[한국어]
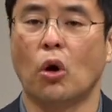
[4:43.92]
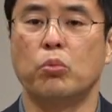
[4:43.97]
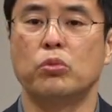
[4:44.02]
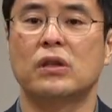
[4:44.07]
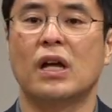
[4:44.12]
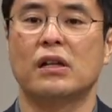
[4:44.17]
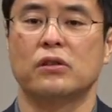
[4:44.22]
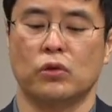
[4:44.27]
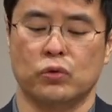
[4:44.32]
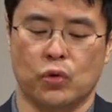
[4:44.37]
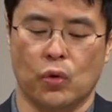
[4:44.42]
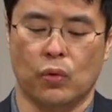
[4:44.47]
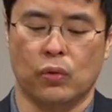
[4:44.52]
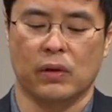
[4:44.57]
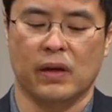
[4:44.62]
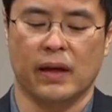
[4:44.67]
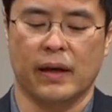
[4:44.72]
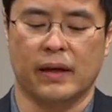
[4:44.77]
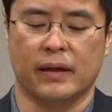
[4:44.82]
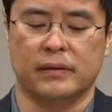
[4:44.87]
너무나도
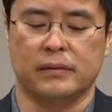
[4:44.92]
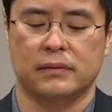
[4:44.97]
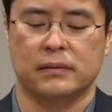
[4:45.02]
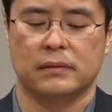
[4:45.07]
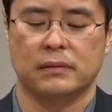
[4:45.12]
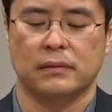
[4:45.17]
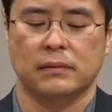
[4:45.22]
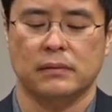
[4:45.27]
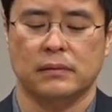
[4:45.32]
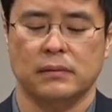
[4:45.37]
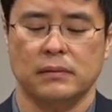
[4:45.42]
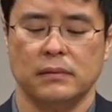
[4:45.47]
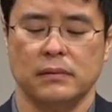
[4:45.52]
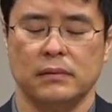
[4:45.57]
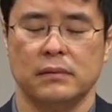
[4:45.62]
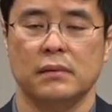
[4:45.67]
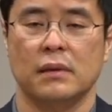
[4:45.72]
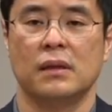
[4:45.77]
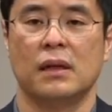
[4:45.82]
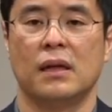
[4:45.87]
좋은 게
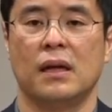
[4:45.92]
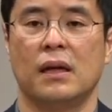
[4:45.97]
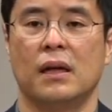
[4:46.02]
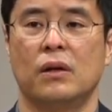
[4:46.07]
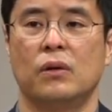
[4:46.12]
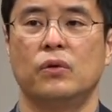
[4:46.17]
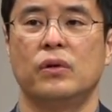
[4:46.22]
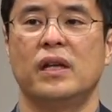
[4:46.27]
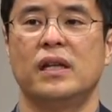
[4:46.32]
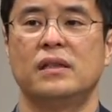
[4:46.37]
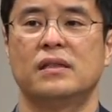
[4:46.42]
우리